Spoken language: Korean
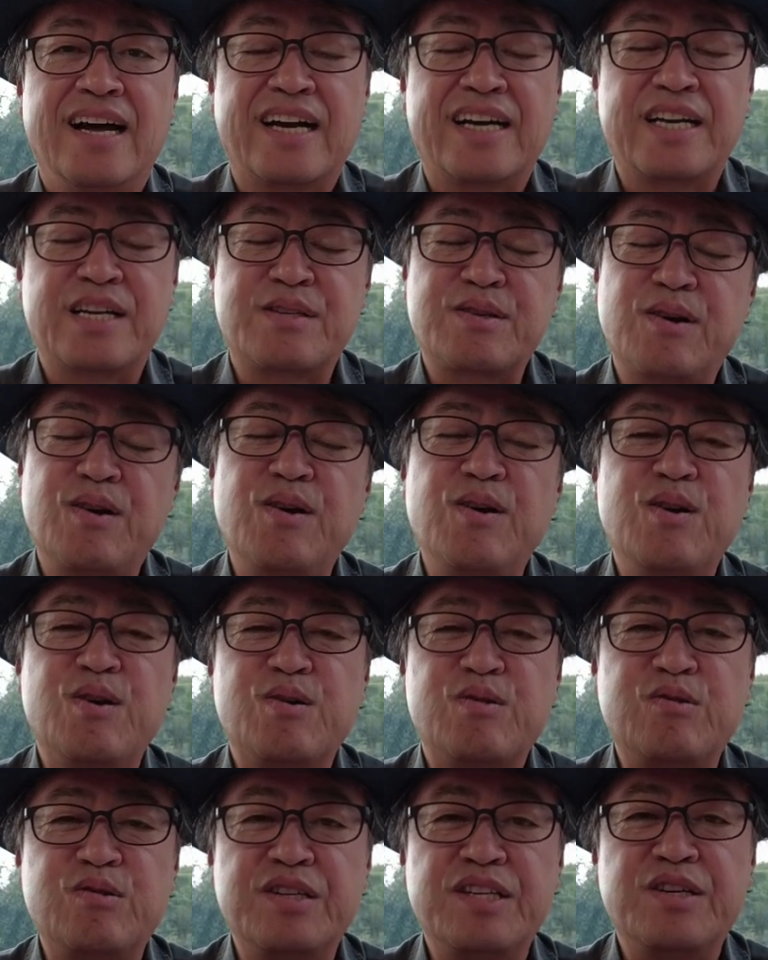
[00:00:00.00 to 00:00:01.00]
그래서
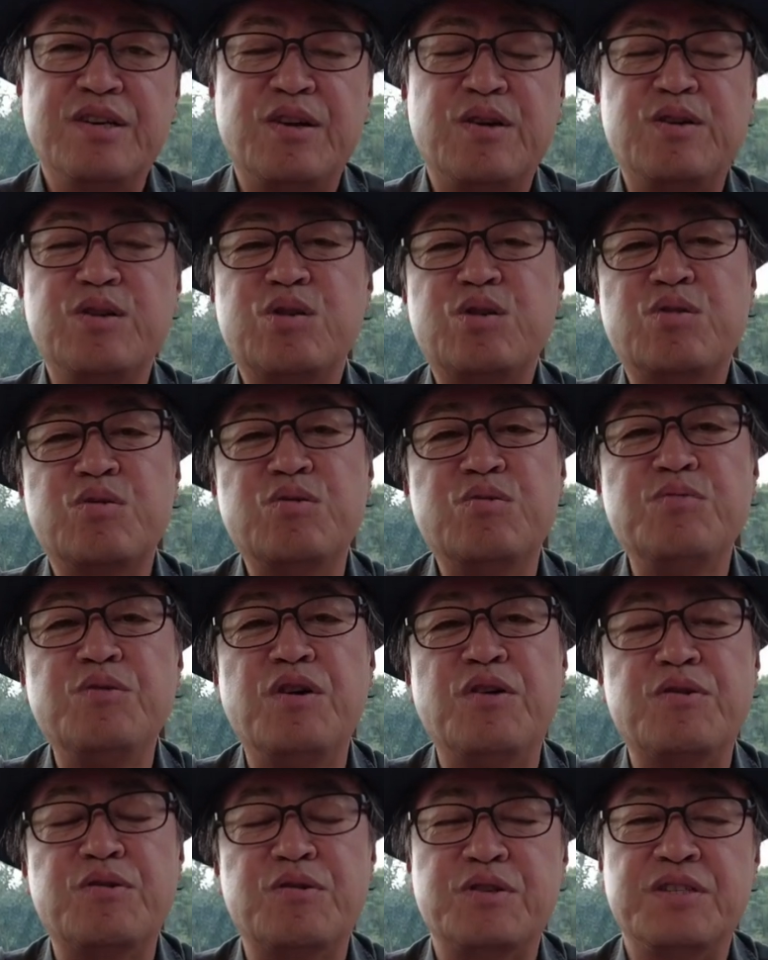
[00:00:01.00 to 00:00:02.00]
군 인원을
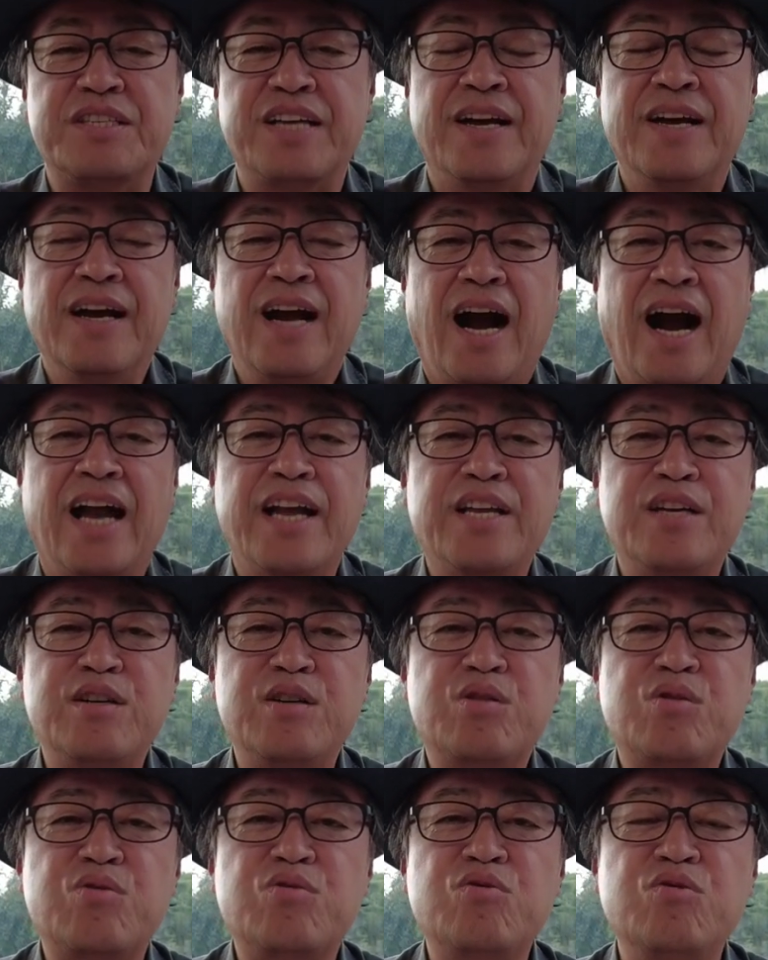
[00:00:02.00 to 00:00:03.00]
2명으로, 이제
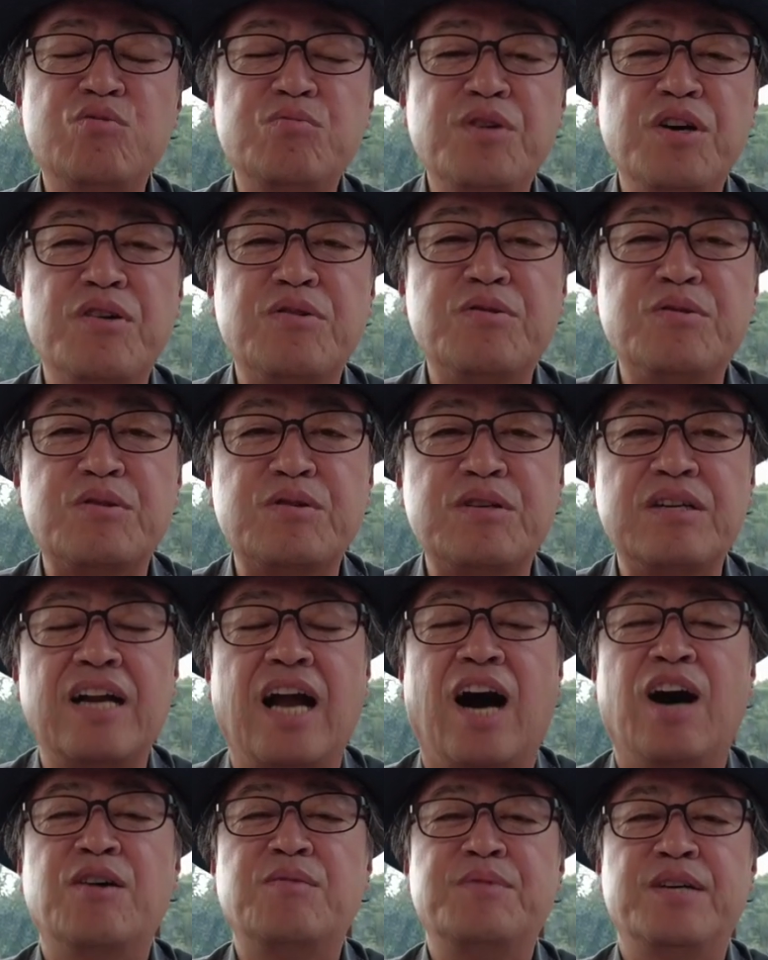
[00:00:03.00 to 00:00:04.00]
아이를 2명을
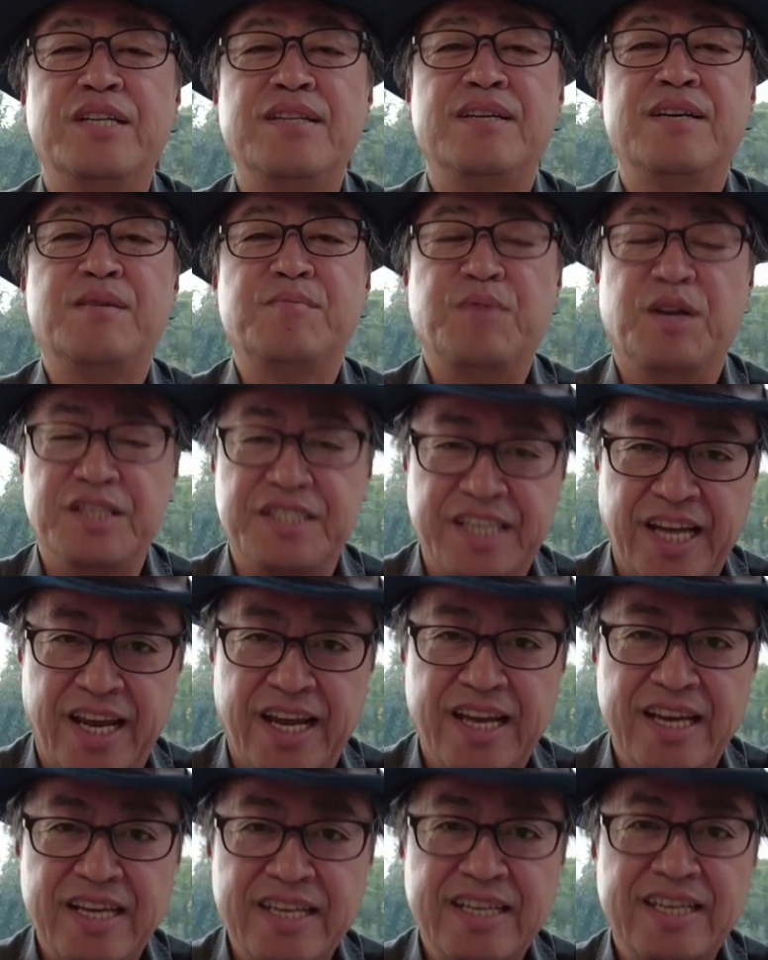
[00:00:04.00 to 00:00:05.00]
낳으면
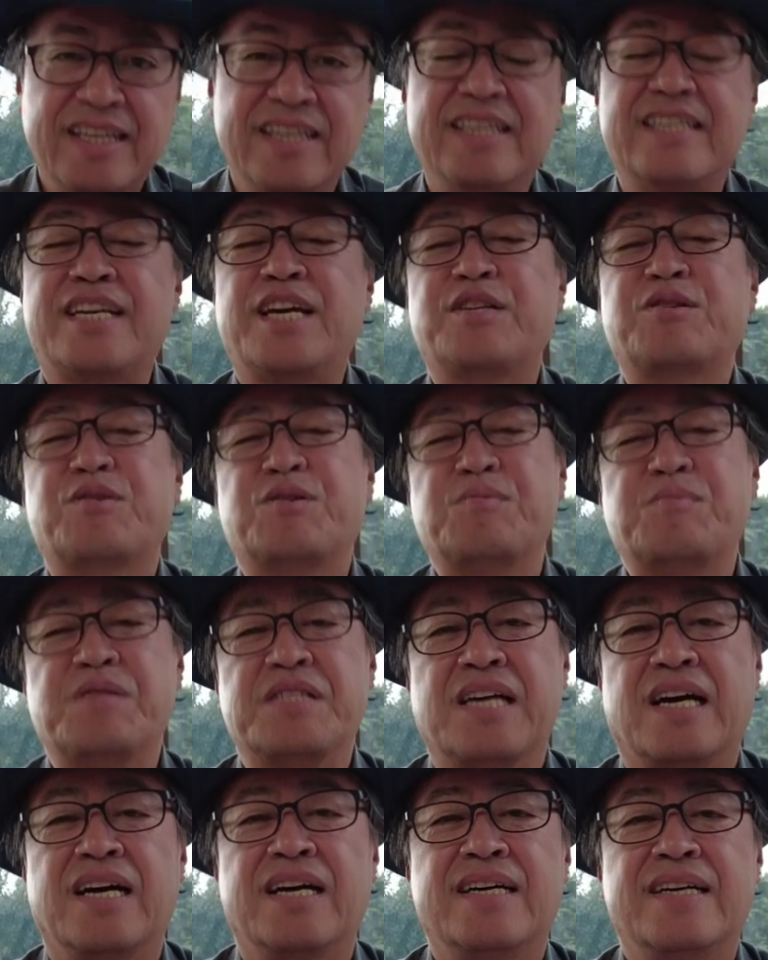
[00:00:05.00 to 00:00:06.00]
면제, 이렇게
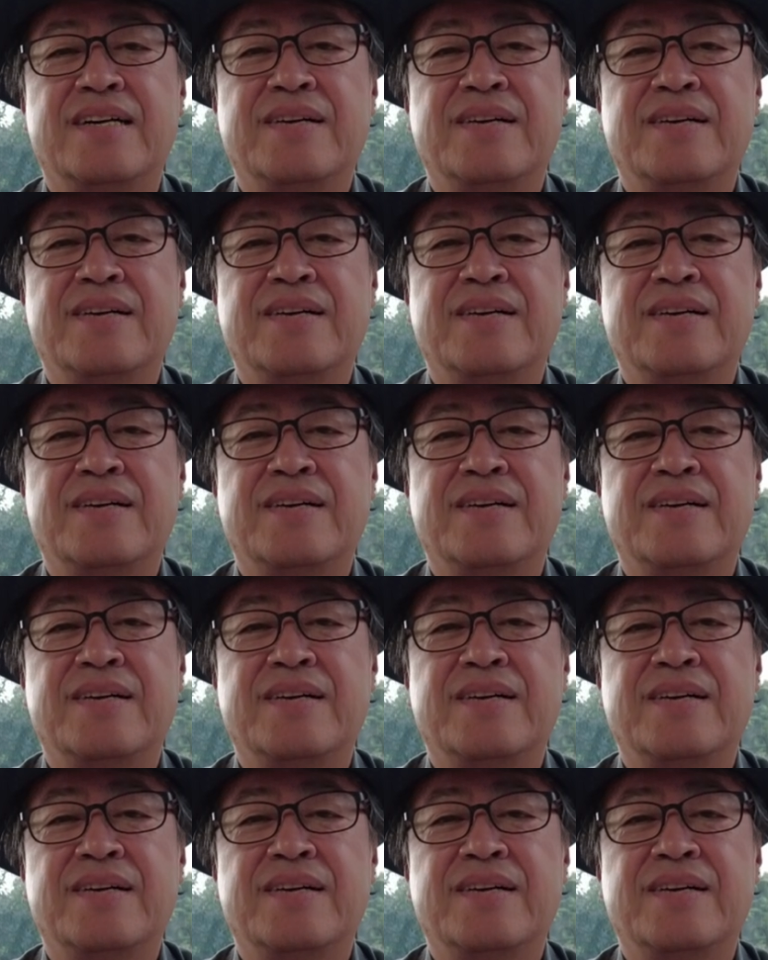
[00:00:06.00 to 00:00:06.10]
해줬습니다.